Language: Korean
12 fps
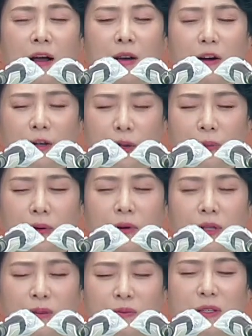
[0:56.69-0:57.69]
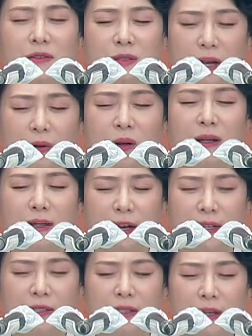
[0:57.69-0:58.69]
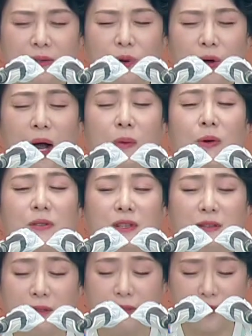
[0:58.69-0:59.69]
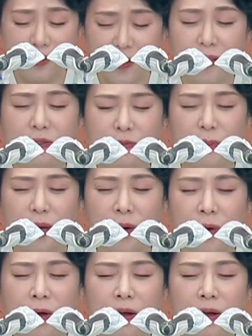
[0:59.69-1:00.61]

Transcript: 어렵고 힘든 상황이라 할지라도 아버지의 뜻을 찾으며